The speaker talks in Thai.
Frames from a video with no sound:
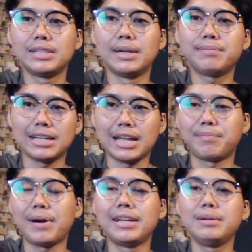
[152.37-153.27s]
คลิปถั
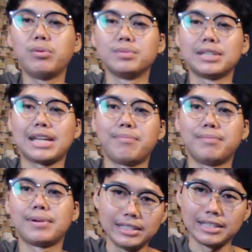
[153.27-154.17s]
ดไปที่ผมจะ
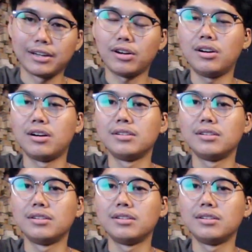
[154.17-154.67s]
ทำไงก็